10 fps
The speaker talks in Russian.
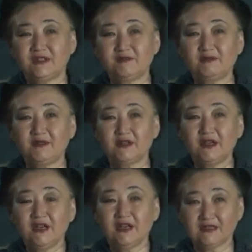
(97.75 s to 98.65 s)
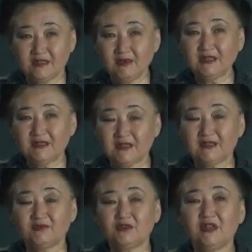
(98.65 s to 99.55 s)
Например, Азамат, так
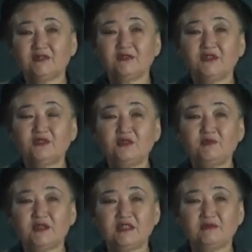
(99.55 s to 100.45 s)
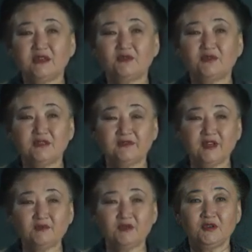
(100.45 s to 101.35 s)
зовут главного героя, при тем, как уйти в
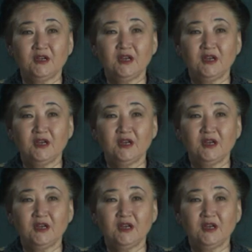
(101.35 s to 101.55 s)
армию,